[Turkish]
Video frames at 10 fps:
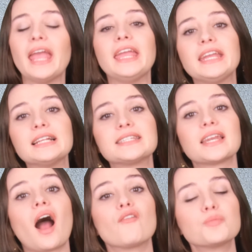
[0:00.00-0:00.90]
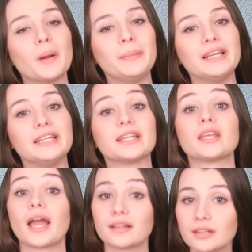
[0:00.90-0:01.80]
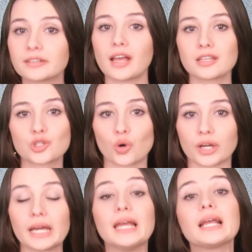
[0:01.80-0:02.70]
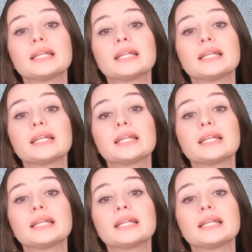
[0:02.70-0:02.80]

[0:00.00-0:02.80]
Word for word: İngiltere Avrupa Birliği'nden ayrıldıktan sonra